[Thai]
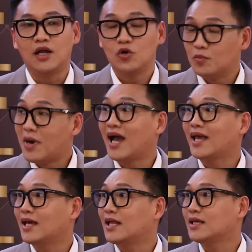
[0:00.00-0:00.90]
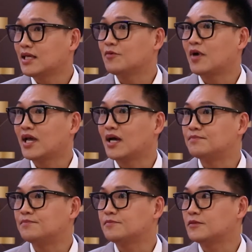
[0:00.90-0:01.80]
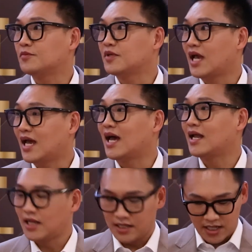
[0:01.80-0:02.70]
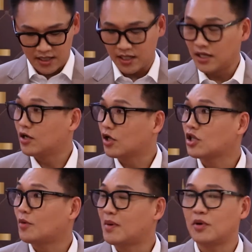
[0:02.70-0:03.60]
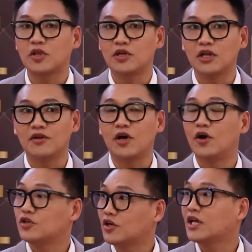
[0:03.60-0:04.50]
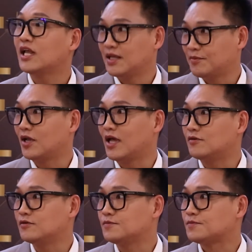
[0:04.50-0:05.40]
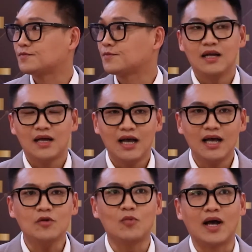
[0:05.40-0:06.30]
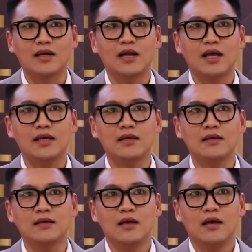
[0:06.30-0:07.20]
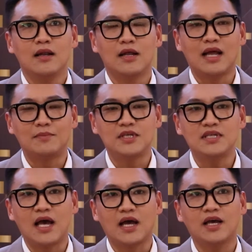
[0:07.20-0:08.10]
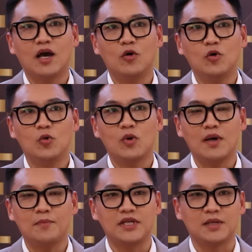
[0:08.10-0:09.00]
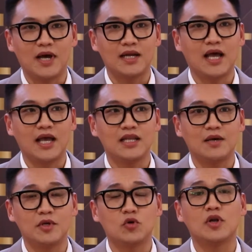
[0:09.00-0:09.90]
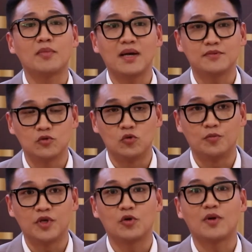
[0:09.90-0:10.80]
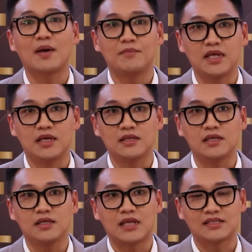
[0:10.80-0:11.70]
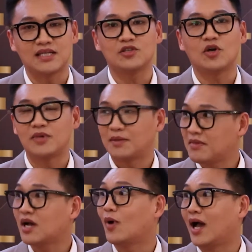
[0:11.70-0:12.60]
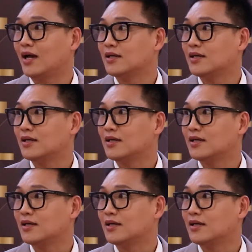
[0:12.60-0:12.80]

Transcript: ดูไบอะไรอย่างนี้ไว้ครับ จะมีฮาลาลในในในล็อตต่อมาเพราะตอนนี้เราได้ออยได้อะไรเรียบร้อยแล้วคาดหวังในระดับที่อยากให้เขารู้ว่าผลิตภัณฑ์ไทยเนี่ยมีคุณภาพสูง มีคุณภาพดีที่ต่างชาติยอมรับมากกว่า